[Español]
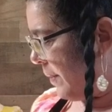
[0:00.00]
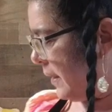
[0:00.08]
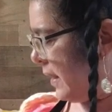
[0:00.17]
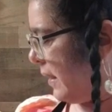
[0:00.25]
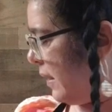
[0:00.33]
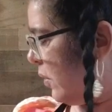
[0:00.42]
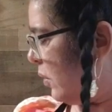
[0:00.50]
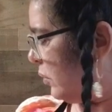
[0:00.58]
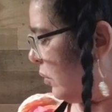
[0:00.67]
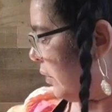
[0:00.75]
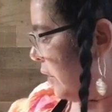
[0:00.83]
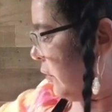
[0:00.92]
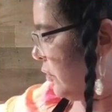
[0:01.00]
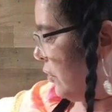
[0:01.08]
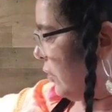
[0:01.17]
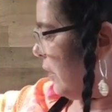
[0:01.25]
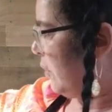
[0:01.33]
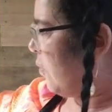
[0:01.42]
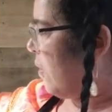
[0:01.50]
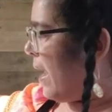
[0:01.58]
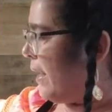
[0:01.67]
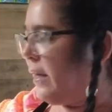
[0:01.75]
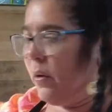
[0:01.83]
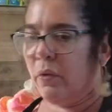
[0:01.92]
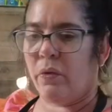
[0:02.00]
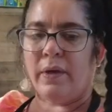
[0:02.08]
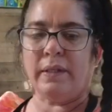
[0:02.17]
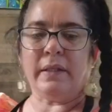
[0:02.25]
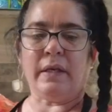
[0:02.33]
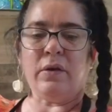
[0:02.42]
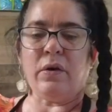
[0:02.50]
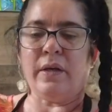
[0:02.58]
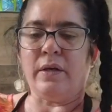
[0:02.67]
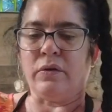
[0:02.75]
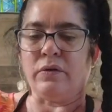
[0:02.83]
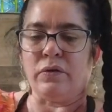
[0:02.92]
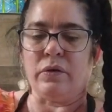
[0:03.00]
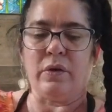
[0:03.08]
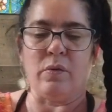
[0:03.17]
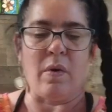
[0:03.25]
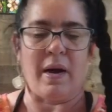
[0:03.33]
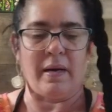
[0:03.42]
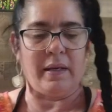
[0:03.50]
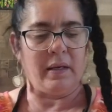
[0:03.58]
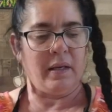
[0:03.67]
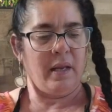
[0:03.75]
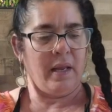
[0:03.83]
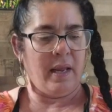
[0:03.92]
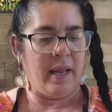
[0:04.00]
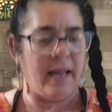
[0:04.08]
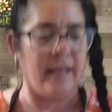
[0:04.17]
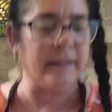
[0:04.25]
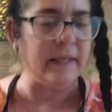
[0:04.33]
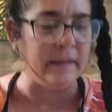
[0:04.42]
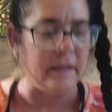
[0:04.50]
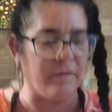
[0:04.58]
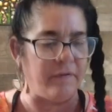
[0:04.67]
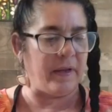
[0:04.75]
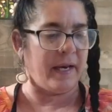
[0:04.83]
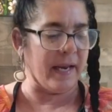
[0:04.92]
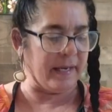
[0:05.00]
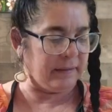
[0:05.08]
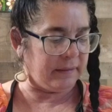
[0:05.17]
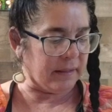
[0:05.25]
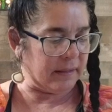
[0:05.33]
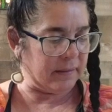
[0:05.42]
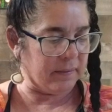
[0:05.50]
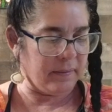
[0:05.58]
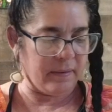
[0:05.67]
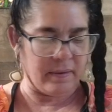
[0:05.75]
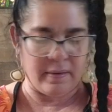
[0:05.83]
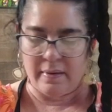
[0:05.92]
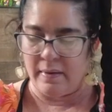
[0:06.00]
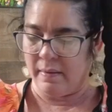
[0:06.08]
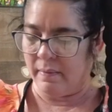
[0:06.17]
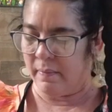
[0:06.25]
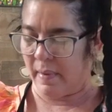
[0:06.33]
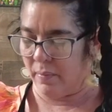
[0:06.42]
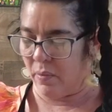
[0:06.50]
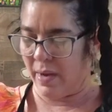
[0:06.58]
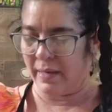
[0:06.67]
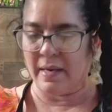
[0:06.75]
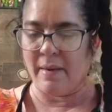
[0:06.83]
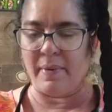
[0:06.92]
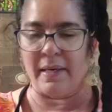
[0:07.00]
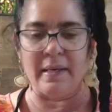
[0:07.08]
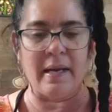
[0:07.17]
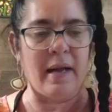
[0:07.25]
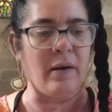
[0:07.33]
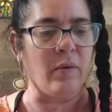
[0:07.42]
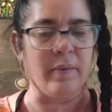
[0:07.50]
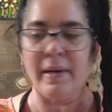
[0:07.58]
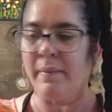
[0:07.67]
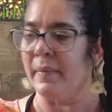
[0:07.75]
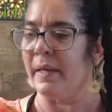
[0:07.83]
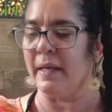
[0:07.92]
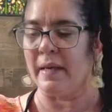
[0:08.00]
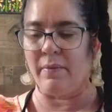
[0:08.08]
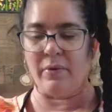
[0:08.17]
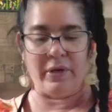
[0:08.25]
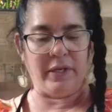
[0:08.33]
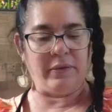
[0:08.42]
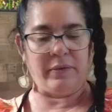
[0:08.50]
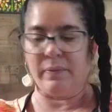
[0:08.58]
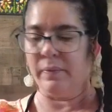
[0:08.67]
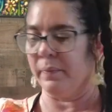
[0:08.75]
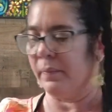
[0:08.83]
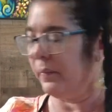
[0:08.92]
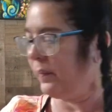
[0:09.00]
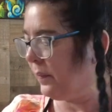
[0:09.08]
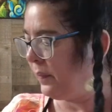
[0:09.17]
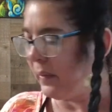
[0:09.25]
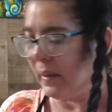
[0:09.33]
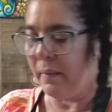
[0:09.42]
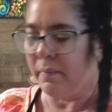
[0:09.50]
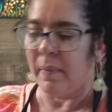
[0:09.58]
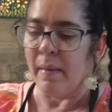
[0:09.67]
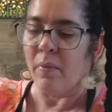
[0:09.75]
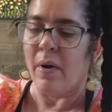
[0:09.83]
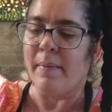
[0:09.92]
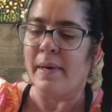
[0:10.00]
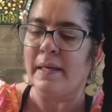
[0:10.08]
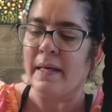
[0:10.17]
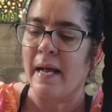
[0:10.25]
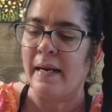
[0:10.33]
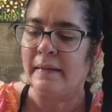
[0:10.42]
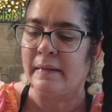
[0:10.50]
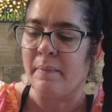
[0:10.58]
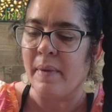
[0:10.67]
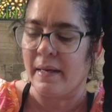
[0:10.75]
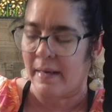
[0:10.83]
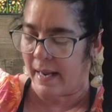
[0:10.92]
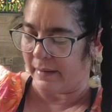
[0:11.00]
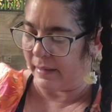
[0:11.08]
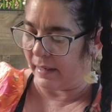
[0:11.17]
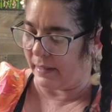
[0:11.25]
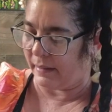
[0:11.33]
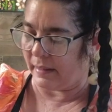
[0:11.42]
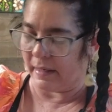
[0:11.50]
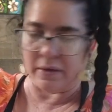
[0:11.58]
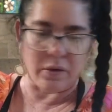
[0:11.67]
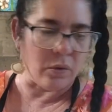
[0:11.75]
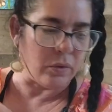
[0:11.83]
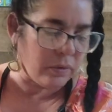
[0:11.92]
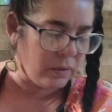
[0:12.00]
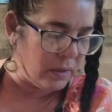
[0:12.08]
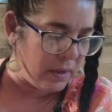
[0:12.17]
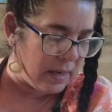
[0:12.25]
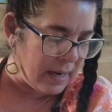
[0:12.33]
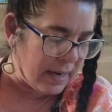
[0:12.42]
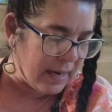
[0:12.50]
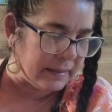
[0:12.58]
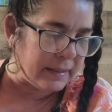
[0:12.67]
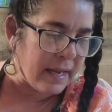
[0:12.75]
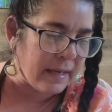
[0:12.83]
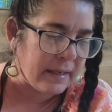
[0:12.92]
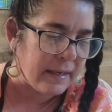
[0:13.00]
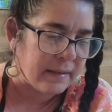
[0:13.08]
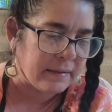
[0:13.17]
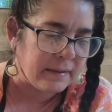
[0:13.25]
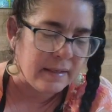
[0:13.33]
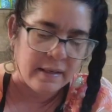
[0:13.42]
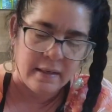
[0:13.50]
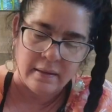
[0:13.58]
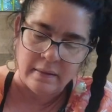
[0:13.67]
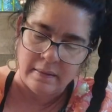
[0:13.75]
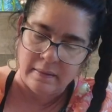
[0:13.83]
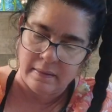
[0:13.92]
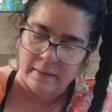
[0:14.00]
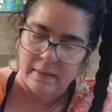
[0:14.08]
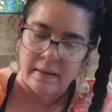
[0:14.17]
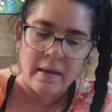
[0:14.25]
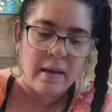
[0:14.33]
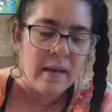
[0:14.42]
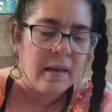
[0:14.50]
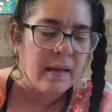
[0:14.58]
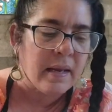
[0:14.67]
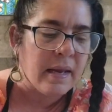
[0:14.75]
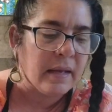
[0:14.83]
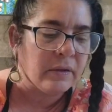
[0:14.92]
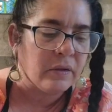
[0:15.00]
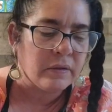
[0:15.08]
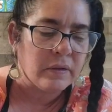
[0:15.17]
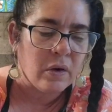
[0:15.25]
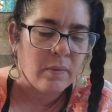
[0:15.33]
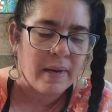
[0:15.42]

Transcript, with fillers: a marcar el otro, que no son iguales, los dos interiores no son iguales. Este es diferente. Vamos aquí a marcarlo, ¿ves? Miren qué bonito. Vamos a marcar, este es más grande el interior. Este es aquí así. Y entonces lo